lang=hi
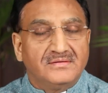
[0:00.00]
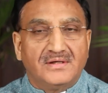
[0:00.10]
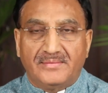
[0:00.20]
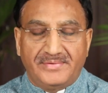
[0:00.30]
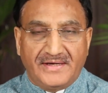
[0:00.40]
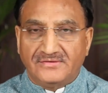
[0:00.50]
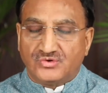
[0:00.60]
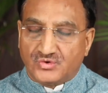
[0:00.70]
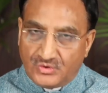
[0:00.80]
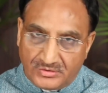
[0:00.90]
ये अभियान
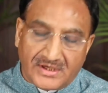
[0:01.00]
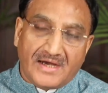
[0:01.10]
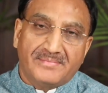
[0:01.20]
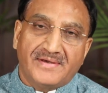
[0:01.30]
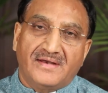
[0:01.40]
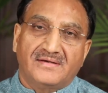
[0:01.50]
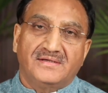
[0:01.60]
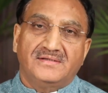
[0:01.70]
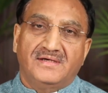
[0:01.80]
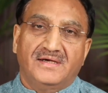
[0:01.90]
छोटा अभियान
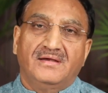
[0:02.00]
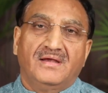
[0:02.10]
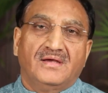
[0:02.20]
नहीं है